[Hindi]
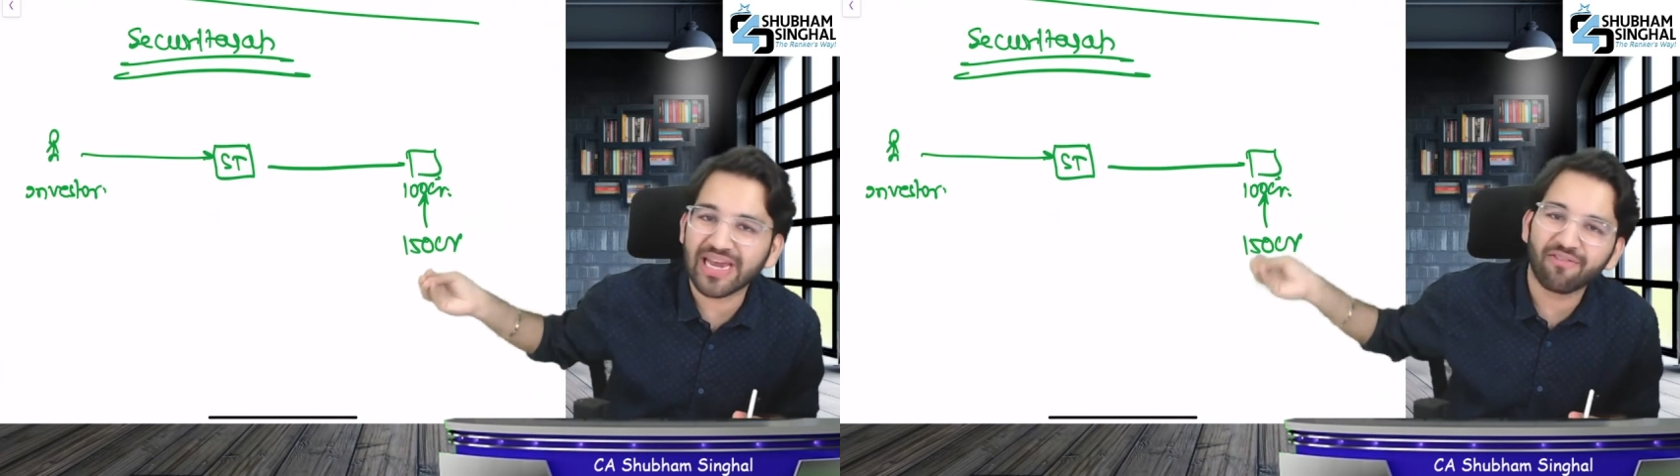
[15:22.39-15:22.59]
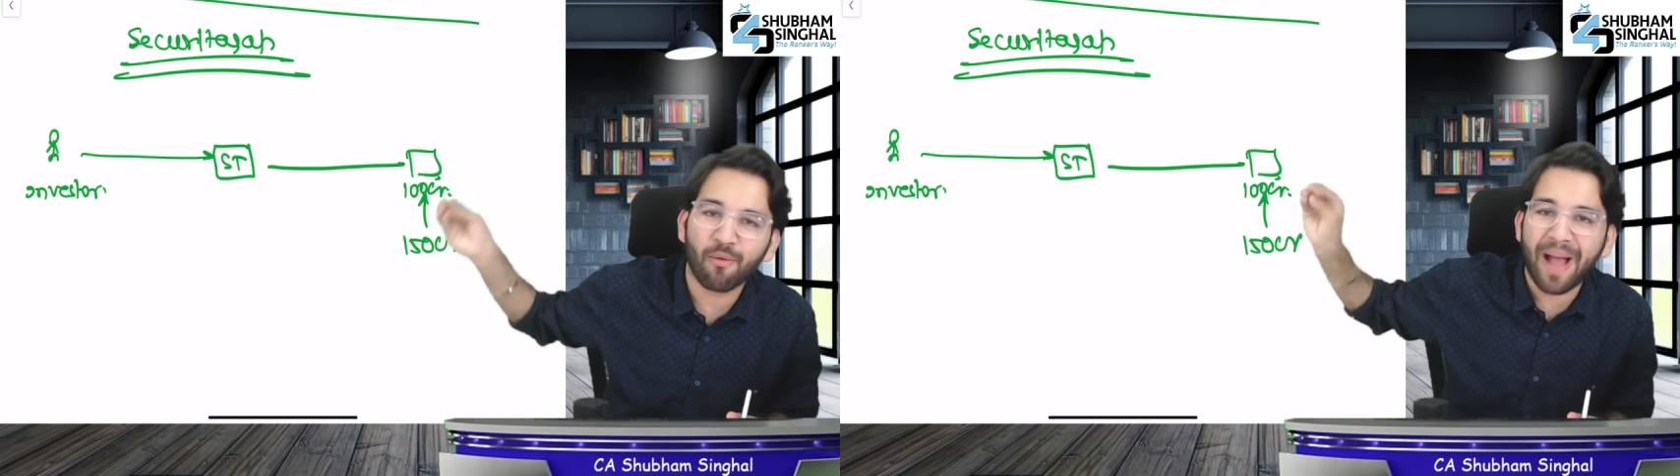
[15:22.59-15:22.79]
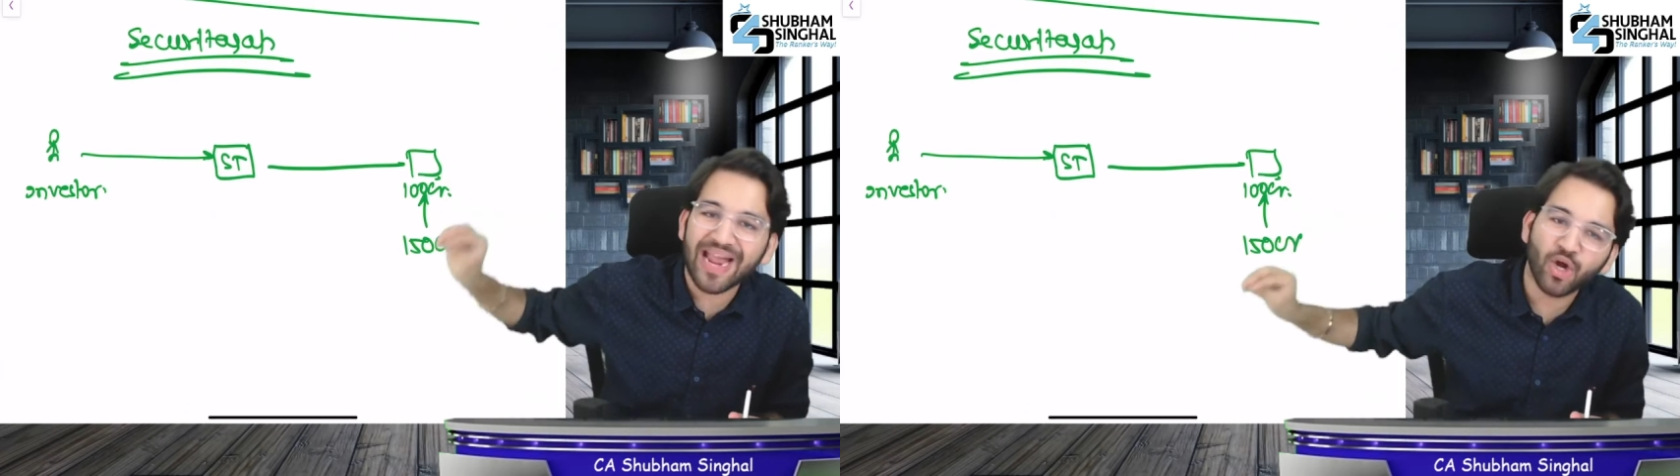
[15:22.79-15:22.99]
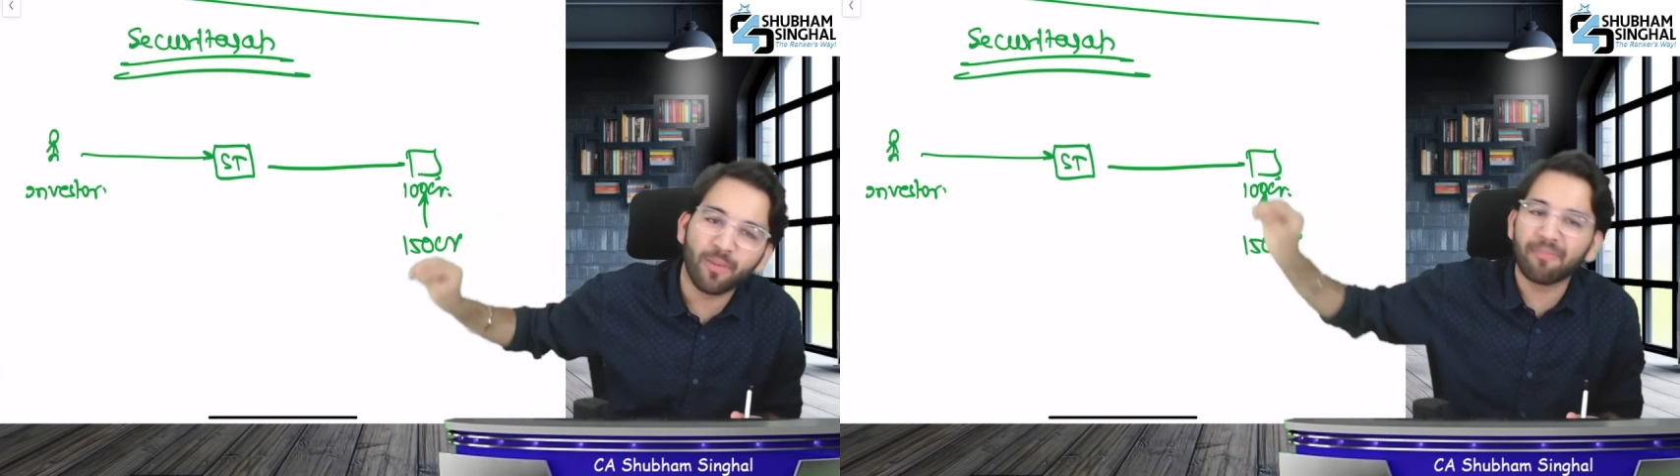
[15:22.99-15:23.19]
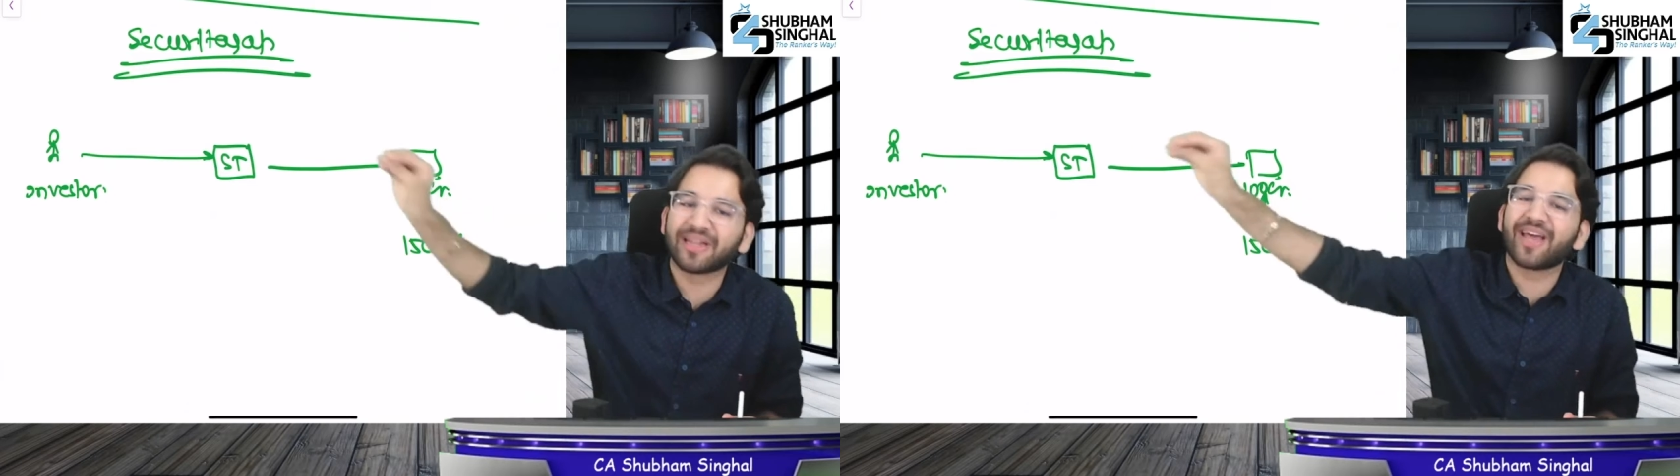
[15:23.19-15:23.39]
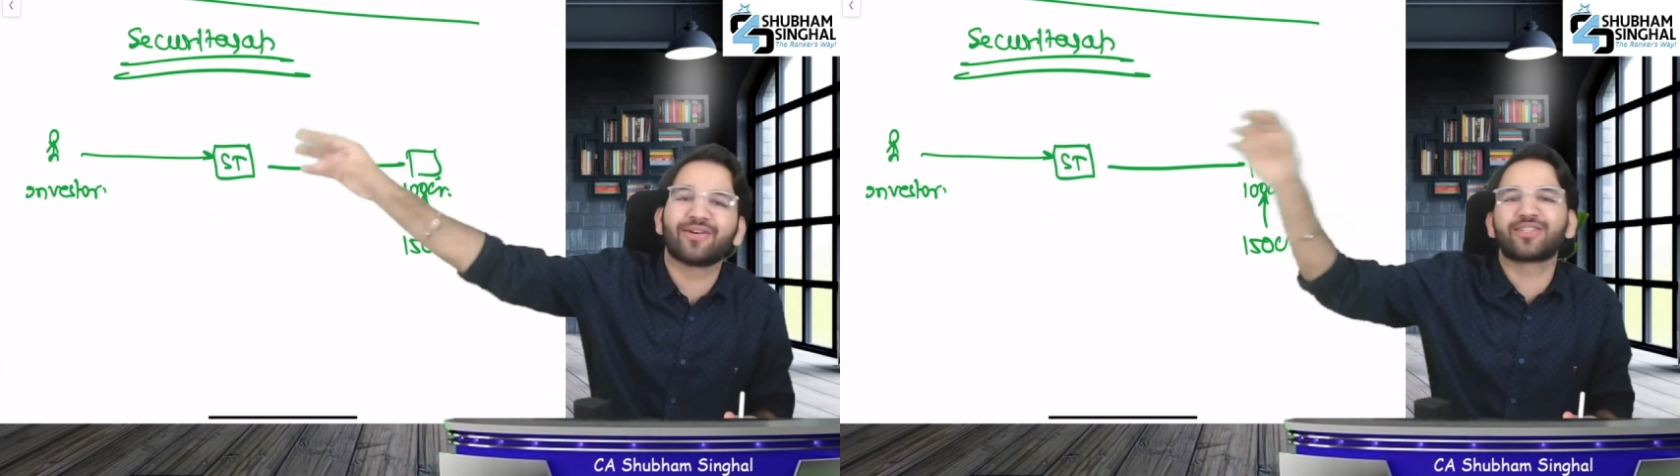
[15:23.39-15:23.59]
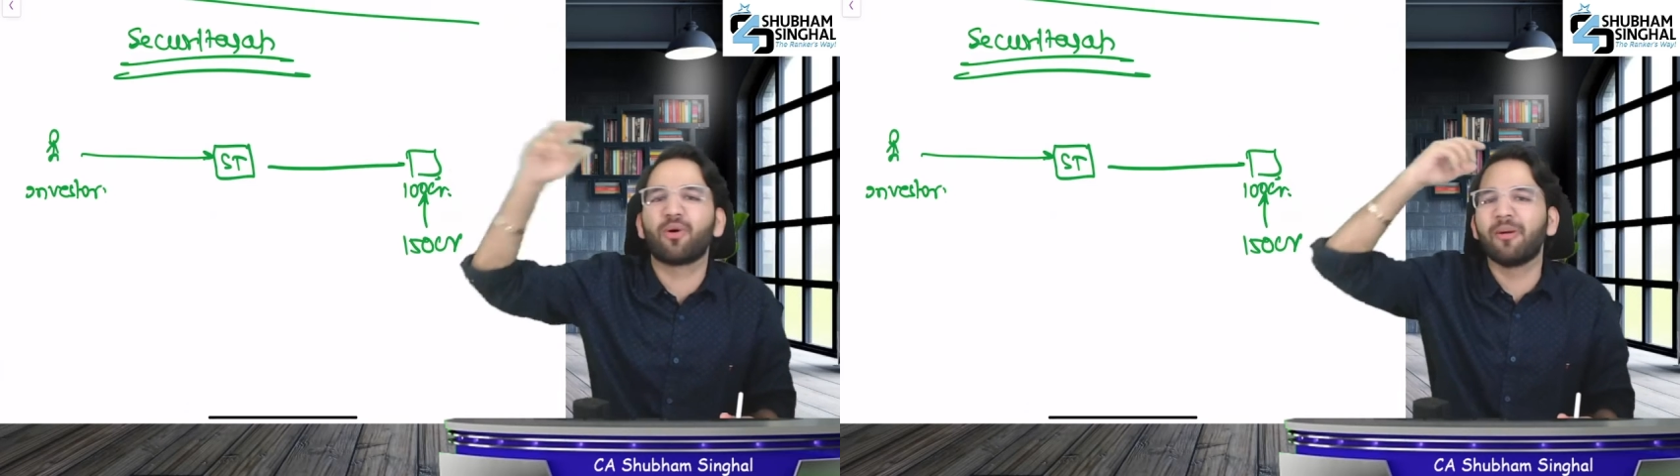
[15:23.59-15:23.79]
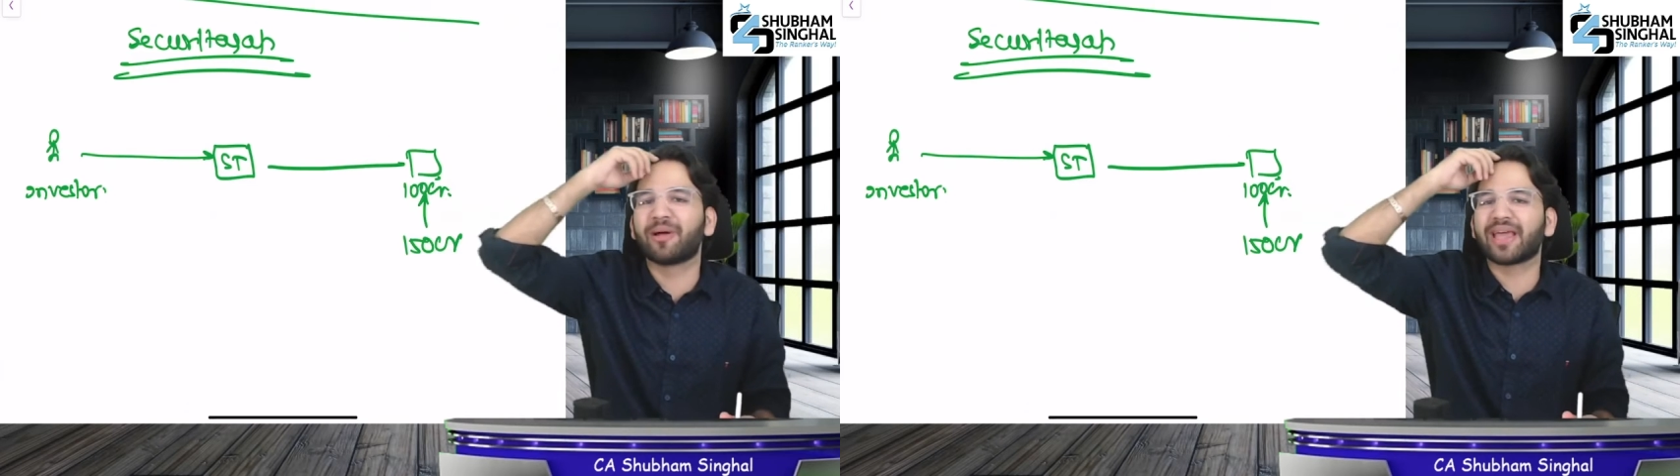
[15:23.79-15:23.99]
वाले हैं वो बैंक को भी पता है और
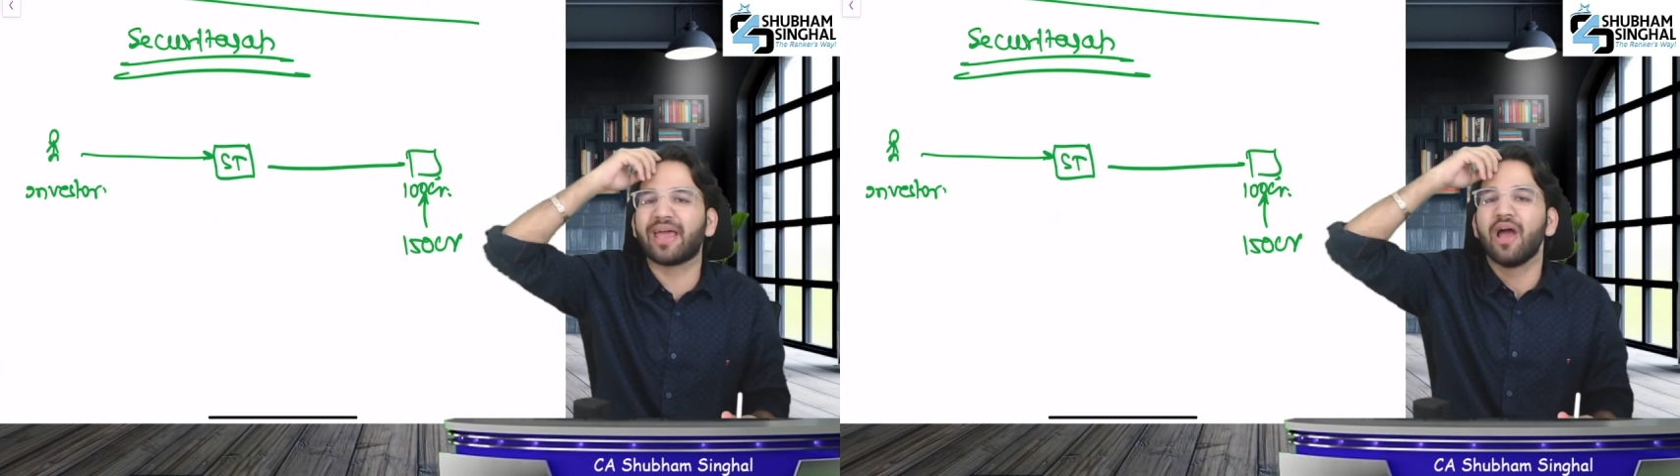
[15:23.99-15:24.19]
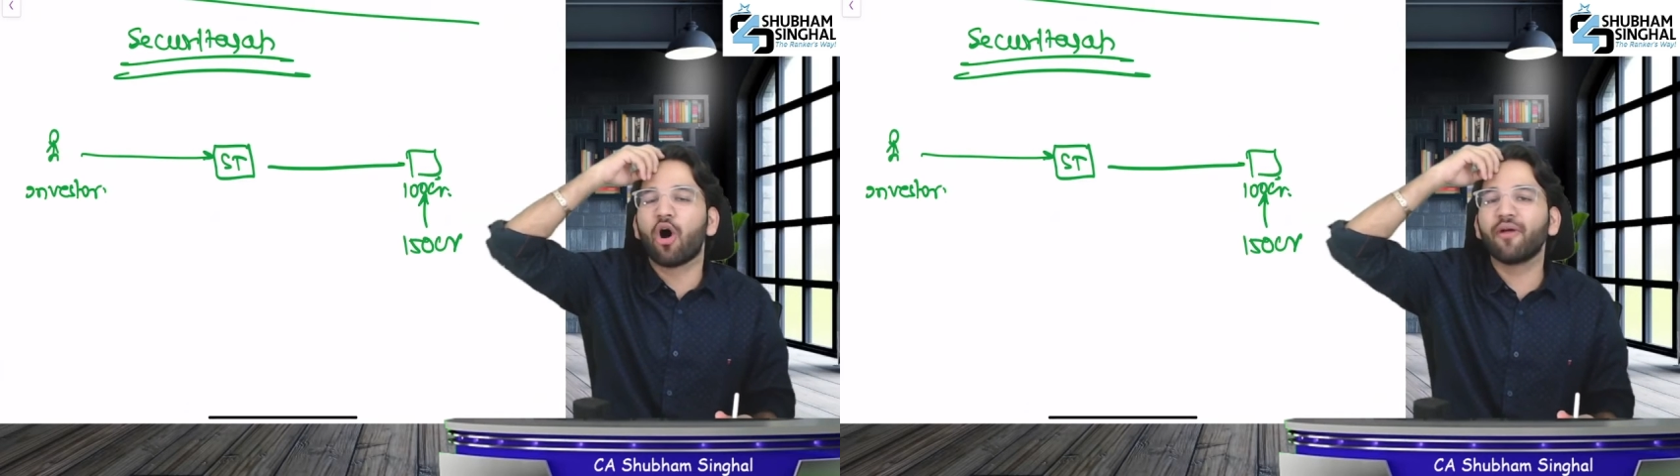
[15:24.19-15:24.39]
इसको भी पता है